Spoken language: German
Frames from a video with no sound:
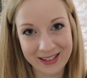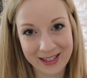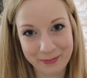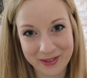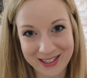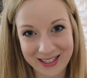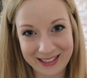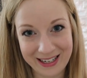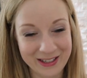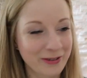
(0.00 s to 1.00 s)
ich habe das
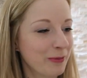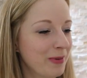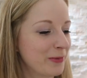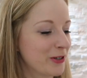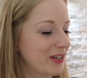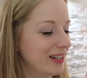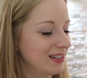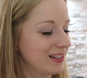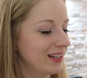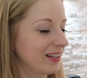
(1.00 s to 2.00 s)
Set gleich nochmal bestellt